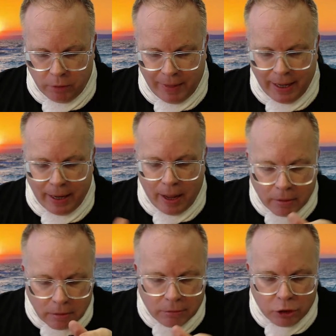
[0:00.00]
Man
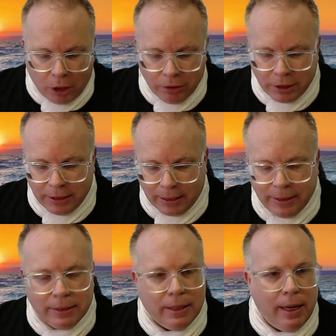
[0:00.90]
ähm, schaut sich das
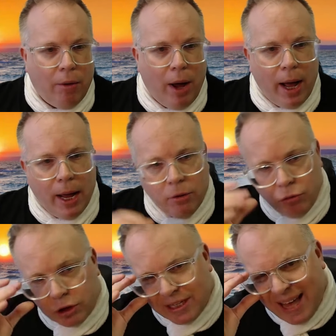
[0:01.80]
jetzt genauer an
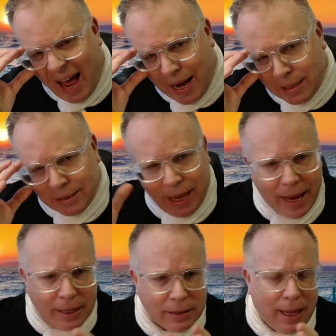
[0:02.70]
und es kann
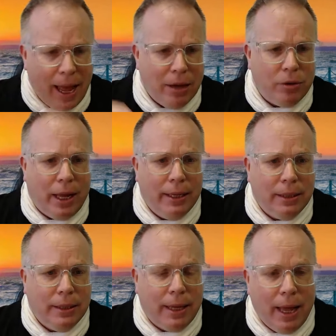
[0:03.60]
sein, dass der ein oder
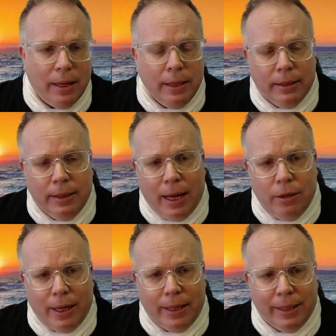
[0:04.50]
andere da die ein
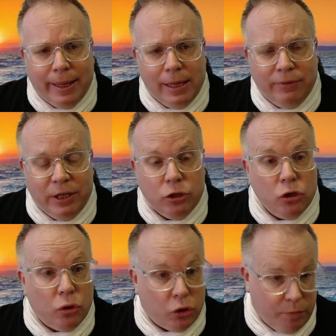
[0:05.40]
oder anderen Gelder wieder
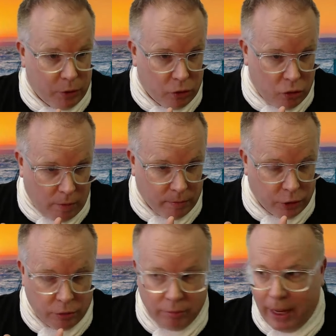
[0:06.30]

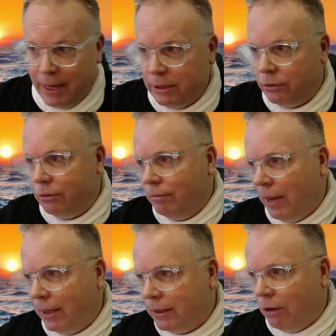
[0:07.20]
zurückbekommt. Also
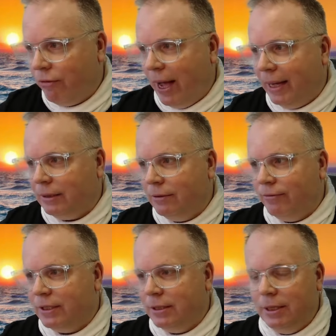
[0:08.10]
mal darauf achten,
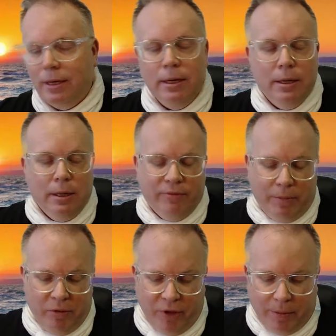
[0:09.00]
was die
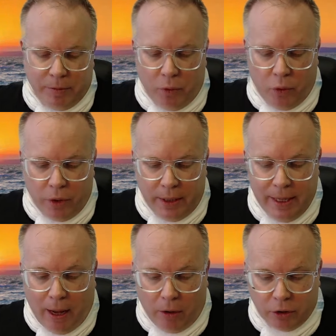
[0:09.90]
Wettbewerbsbehörde
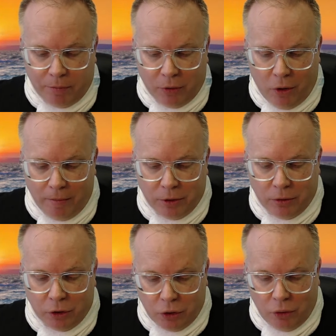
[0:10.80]
hier
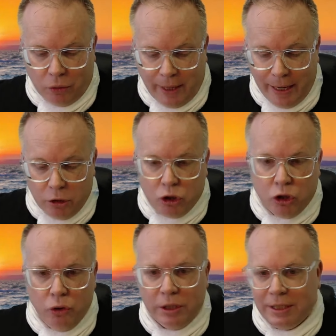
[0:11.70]
rausbekommt. So, dann ein
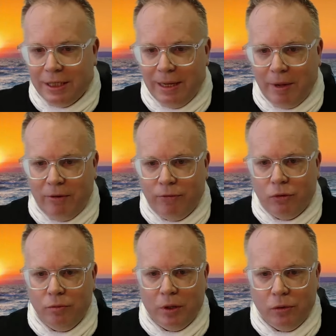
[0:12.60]
schönes Thema,
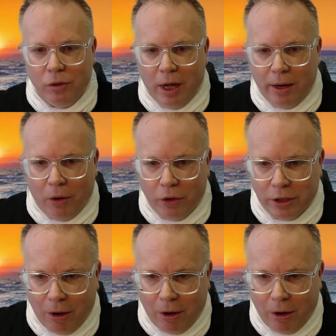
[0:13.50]
worüber Ungarn
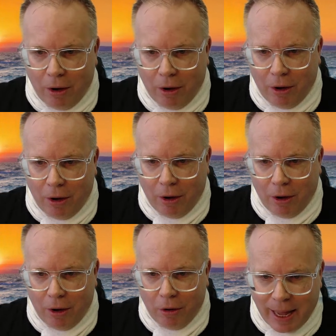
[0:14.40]
heute auch spricht,
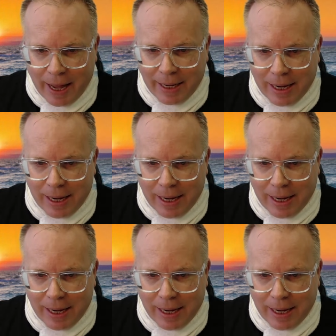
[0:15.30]
ist ein